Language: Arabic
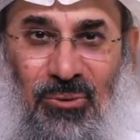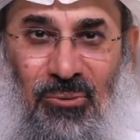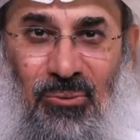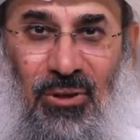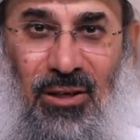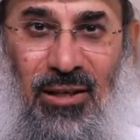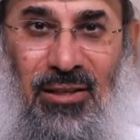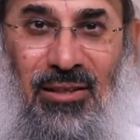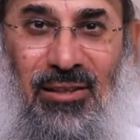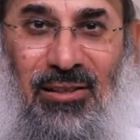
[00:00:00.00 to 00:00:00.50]

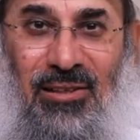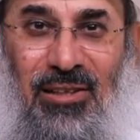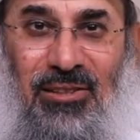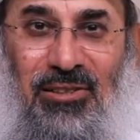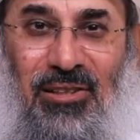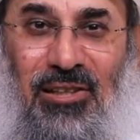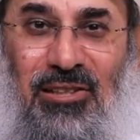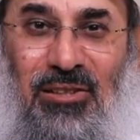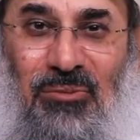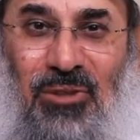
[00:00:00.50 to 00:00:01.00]
وخير
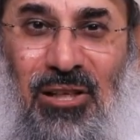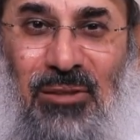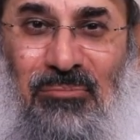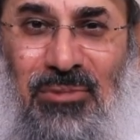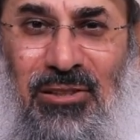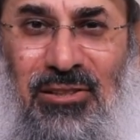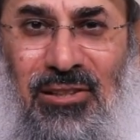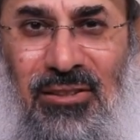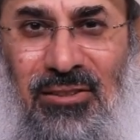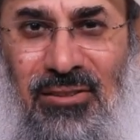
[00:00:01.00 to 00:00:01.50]
الهدي هدي
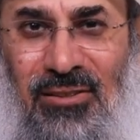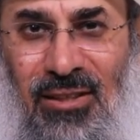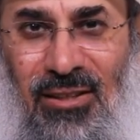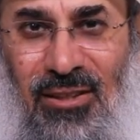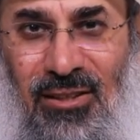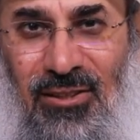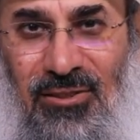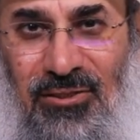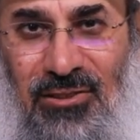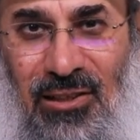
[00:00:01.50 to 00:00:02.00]
محمد
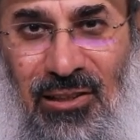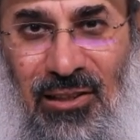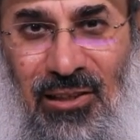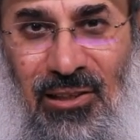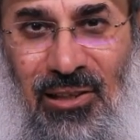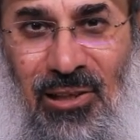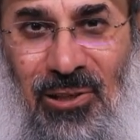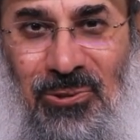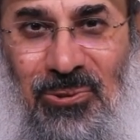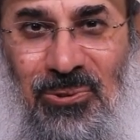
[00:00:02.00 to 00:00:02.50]
صلى
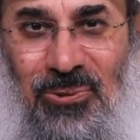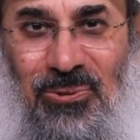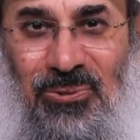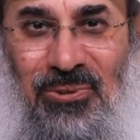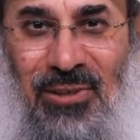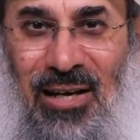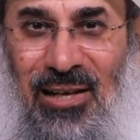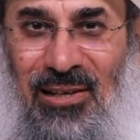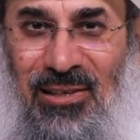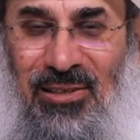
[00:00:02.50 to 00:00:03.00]
الله
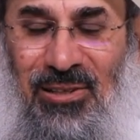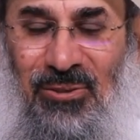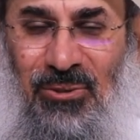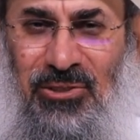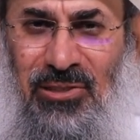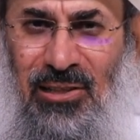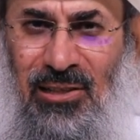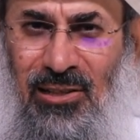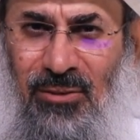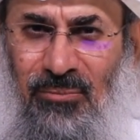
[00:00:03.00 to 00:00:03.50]
عليه
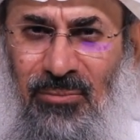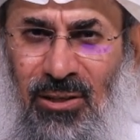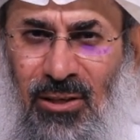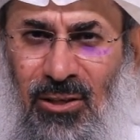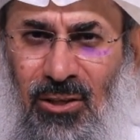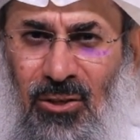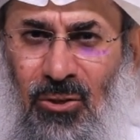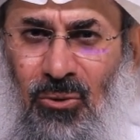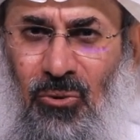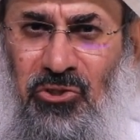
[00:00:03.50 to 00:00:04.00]
وسلم
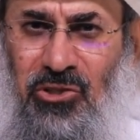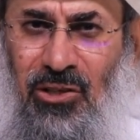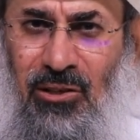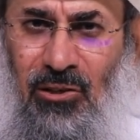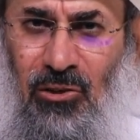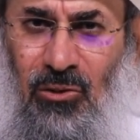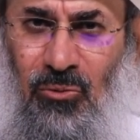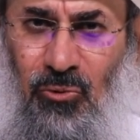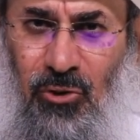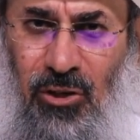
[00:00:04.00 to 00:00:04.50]
وشر
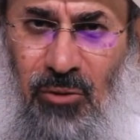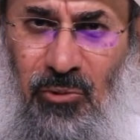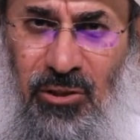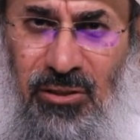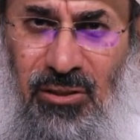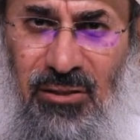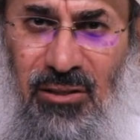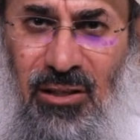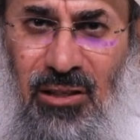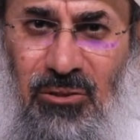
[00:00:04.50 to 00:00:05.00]
الأمور
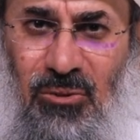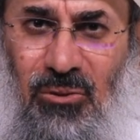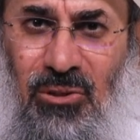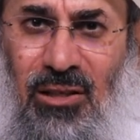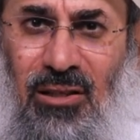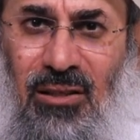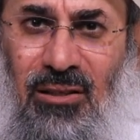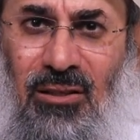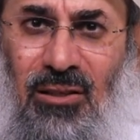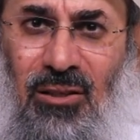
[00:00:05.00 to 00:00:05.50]

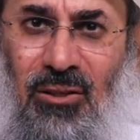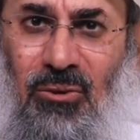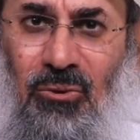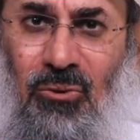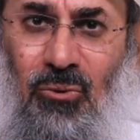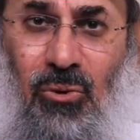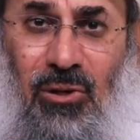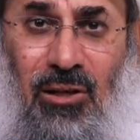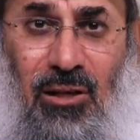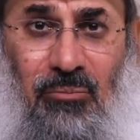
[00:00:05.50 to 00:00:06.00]
محدثاتها
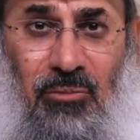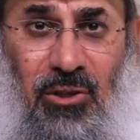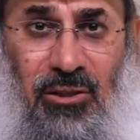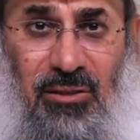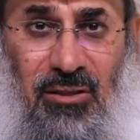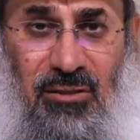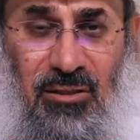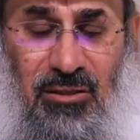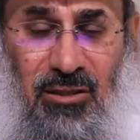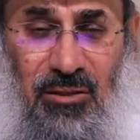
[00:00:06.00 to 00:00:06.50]
كل
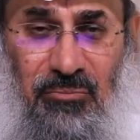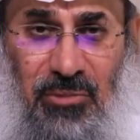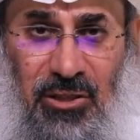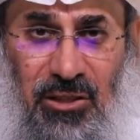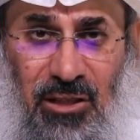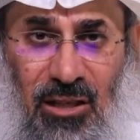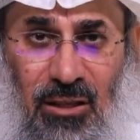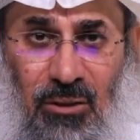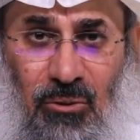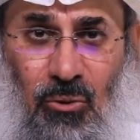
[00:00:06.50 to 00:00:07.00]
محدثة
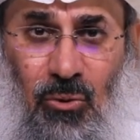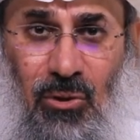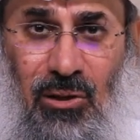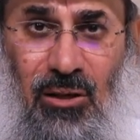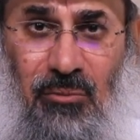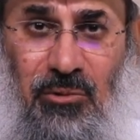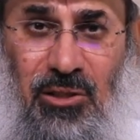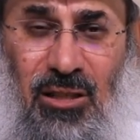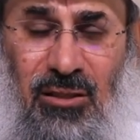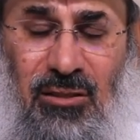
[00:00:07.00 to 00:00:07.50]
بدعة
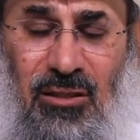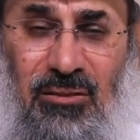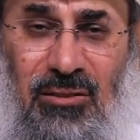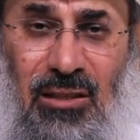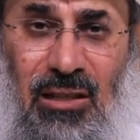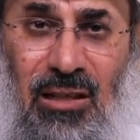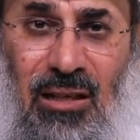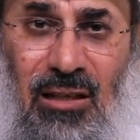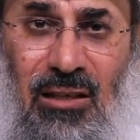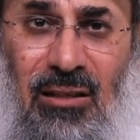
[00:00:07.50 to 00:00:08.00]
وكل بدعة
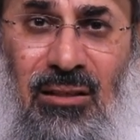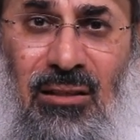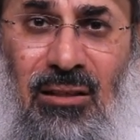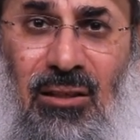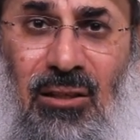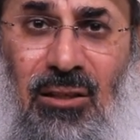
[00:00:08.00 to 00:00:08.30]
ضلالة